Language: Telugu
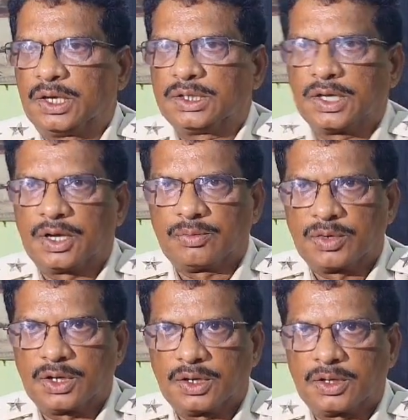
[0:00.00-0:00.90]
అధికారం
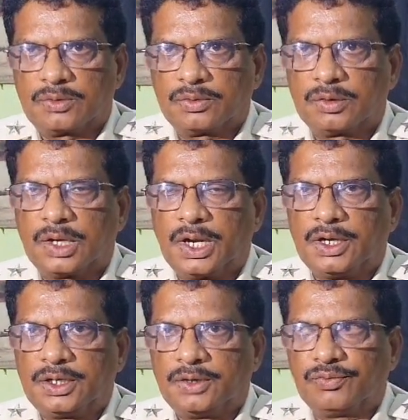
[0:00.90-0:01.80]
ప్రకారం
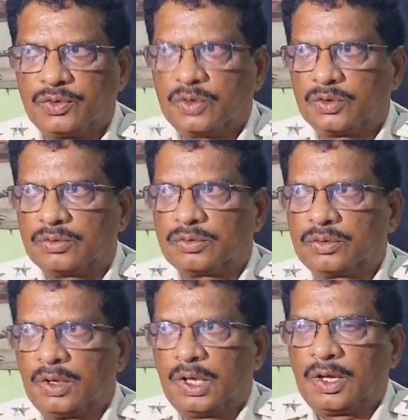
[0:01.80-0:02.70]
నైంటీ ఫోర్
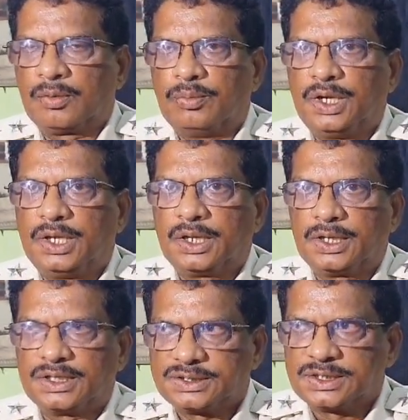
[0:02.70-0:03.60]

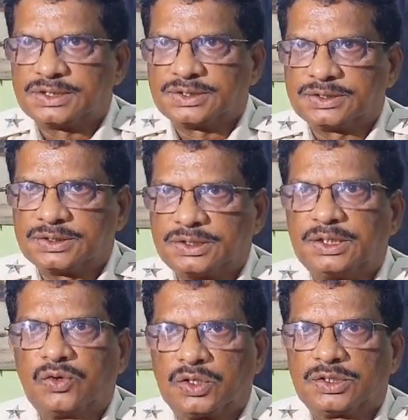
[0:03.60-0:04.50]
బిఎన్ఎస్ఎస్
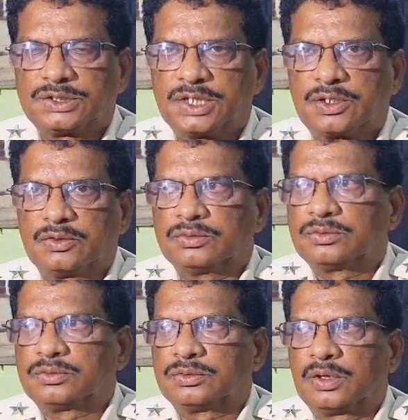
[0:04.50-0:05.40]
ఇది కొత్త చట్టం
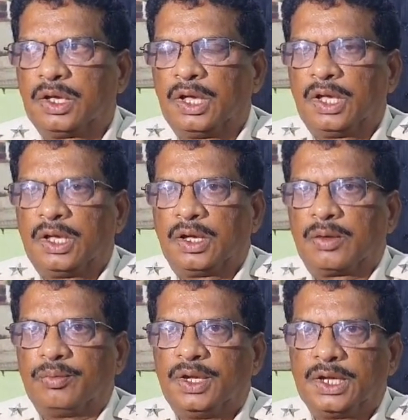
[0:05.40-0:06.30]

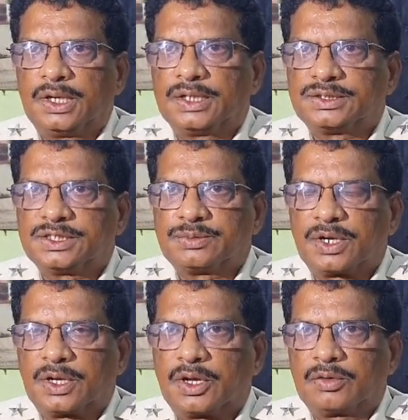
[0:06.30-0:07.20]
బిఎన్ఎస్ఎస్
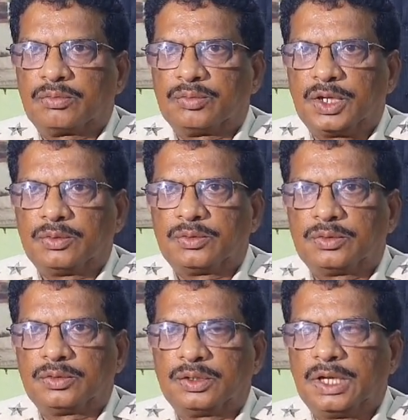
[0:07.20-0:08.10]
ప్రకారం మేము
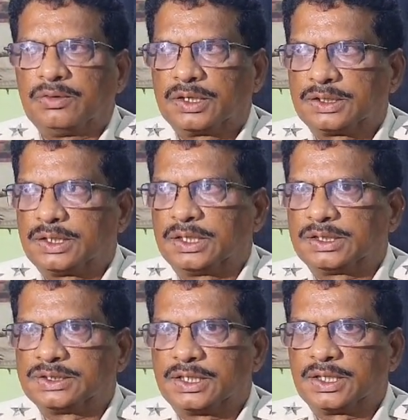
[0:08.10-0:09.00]
ఏ
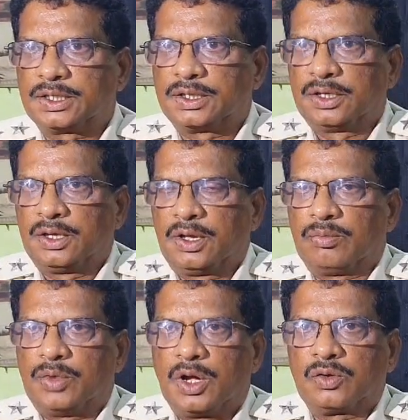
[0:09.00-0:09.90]
వ్యక్తినైనా సరే
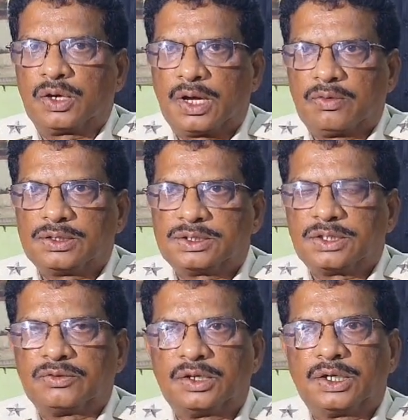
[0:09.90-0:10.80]
మాకు
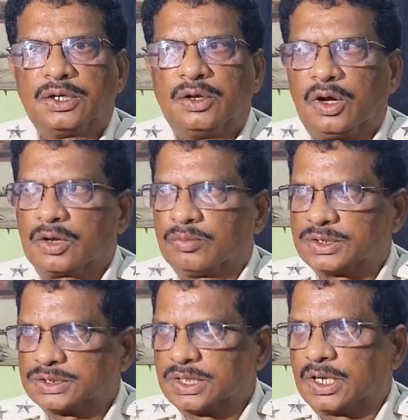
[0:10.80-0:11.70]
కావలసినటువంటి
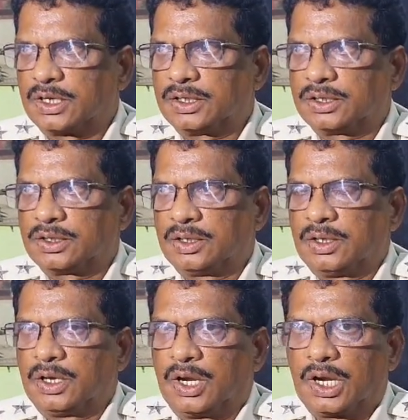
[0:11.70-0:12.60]
డాక్యుమెంట్స్ కానీ
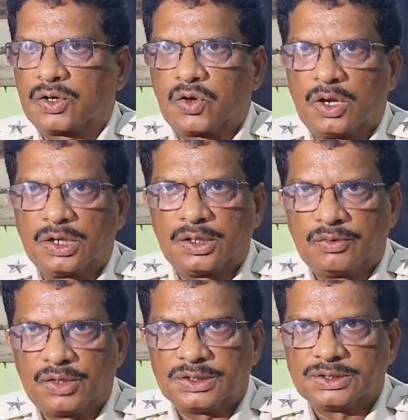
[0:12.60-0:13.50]
ఎలక్ట్రానిక్
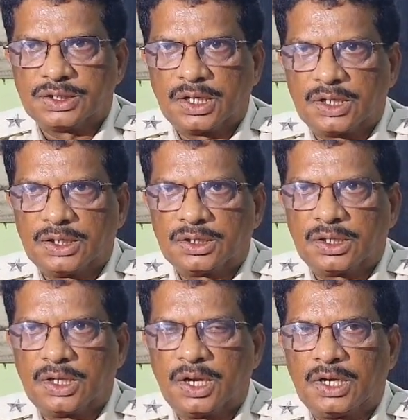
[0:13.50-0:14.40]
డివైస్ను కానీ
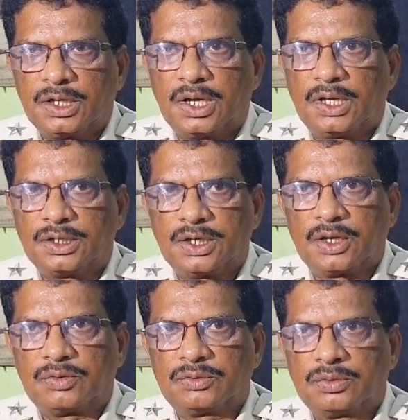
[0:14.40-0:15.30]
అడిగే
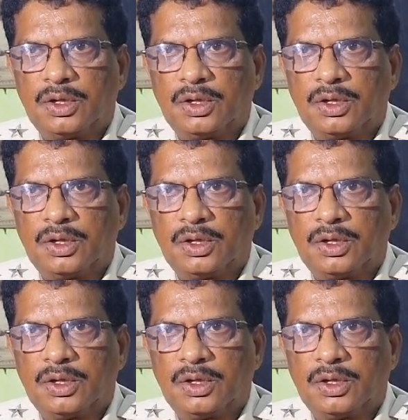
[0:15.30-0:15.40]
అధికారం